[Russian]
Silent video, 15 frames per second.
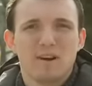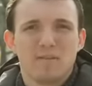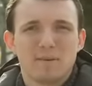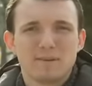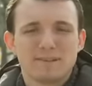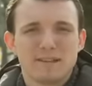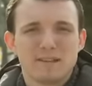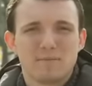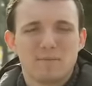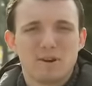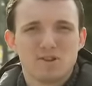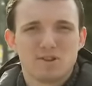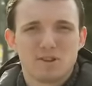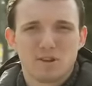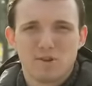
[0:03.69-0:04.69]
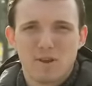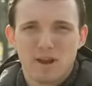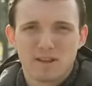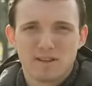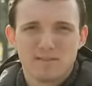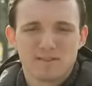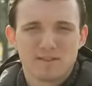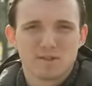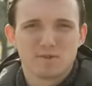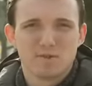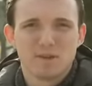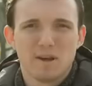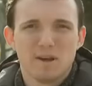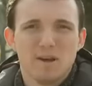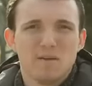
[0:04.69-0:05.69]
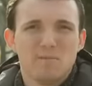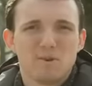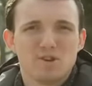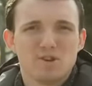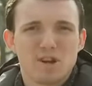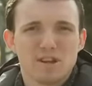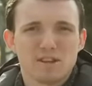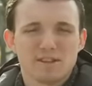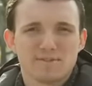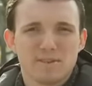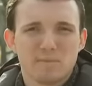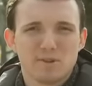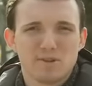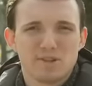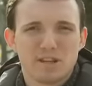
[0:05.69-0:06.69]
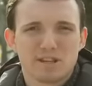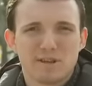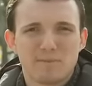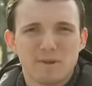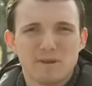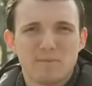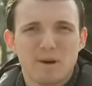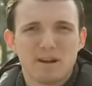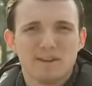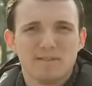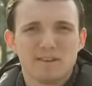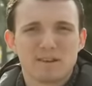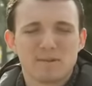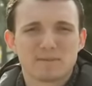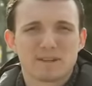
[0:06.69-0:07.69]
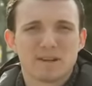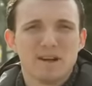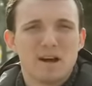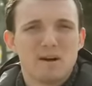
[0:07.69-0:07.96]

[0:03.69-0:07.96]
В последнем матче регулярного сезона брещане на своей площадке принимали «Витебск».